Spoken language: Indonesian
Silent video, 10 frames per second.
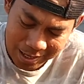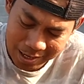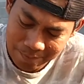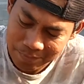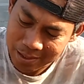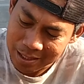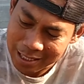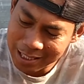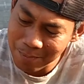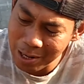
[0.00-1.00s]
Nah, ini.
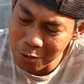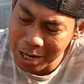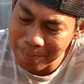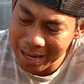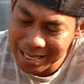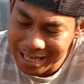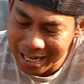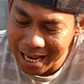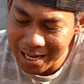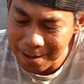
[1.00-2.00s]
Kita melakukan
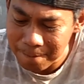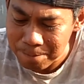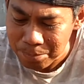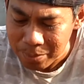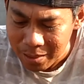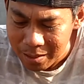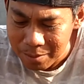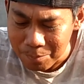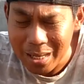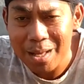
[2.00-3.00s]
pengenceran
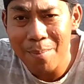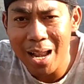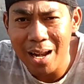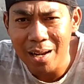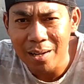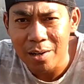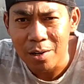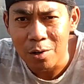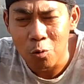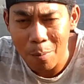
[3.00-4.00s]
minimal
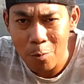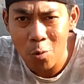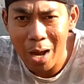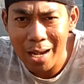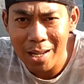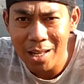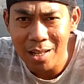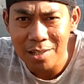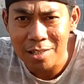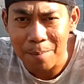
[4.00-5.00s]
20
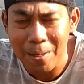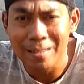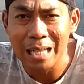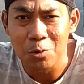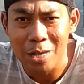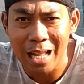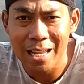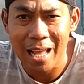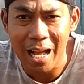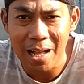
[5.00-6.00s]
kali sampai 100
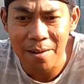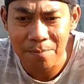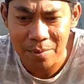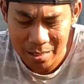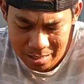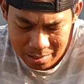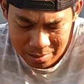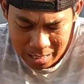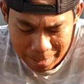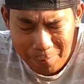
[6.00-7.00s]
kali ya.
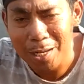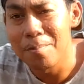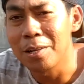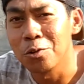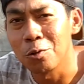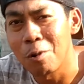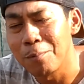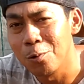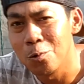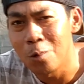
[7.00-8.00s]
Apa yang dimaksud
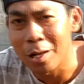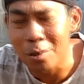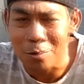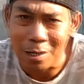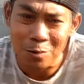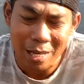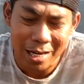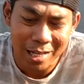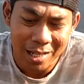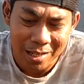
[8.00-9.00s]
20 atau
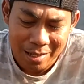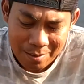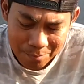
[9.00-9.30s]
100 kali?